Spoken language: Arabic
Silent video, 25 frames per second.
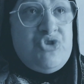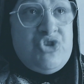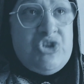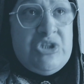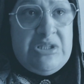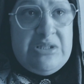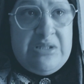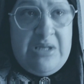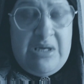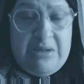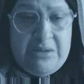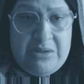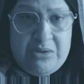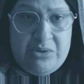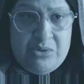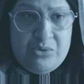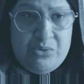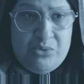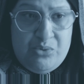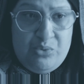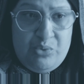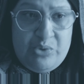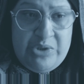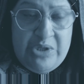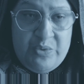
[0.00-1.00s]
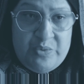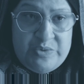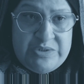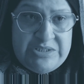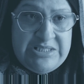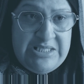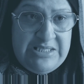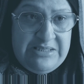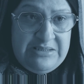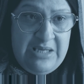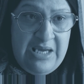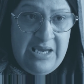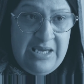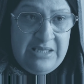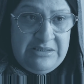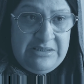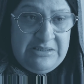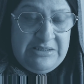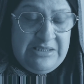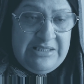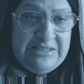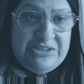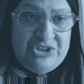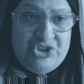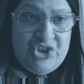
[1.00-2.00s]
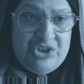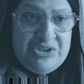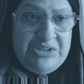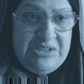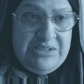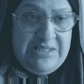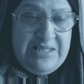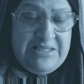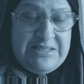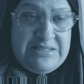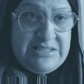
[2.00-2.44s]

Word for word: مشينا والسيده هذه كتشهد عليها